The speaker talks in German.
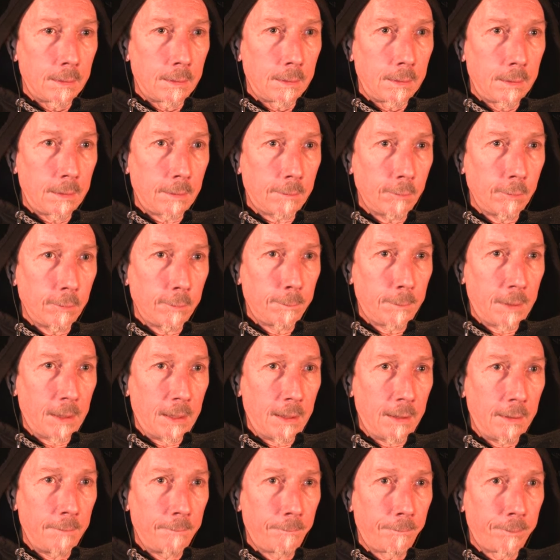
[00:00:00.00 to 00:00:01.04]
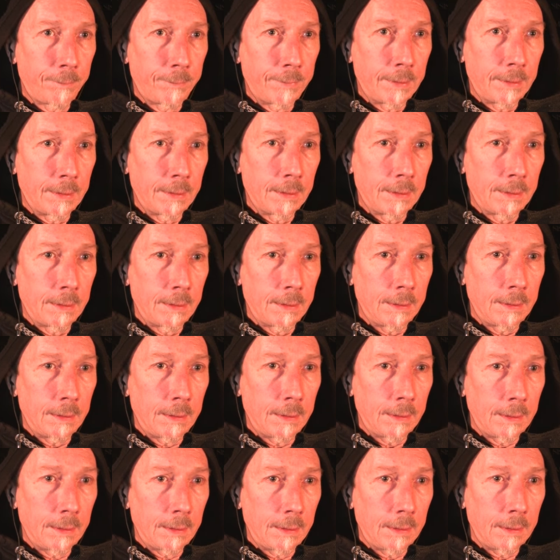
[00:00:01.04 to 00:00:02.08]
Lass uns mal
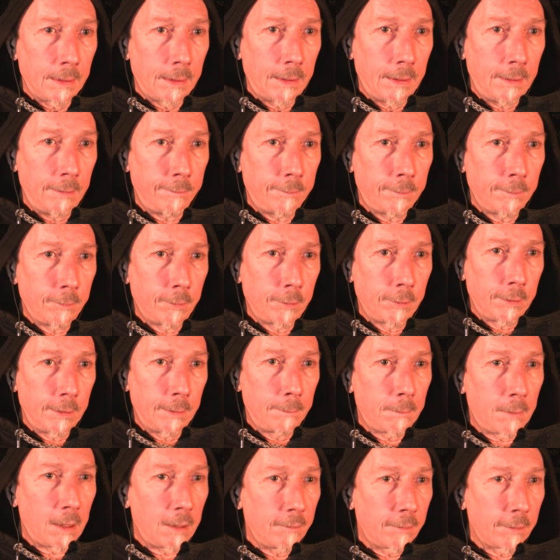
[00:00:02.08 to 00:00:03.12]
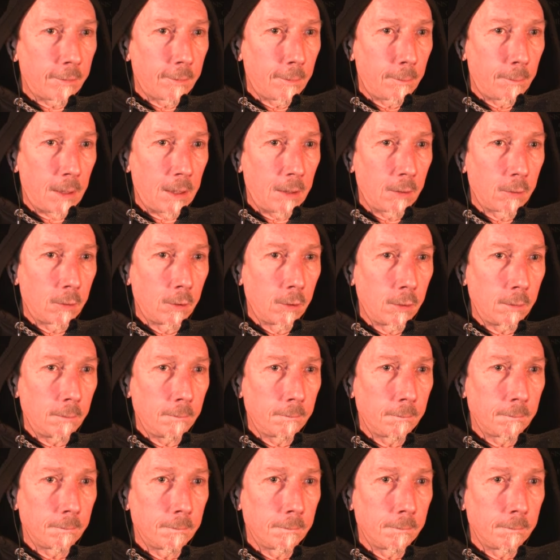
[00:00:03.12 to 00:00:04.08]
Hälfte von dem machen, was wir machen können.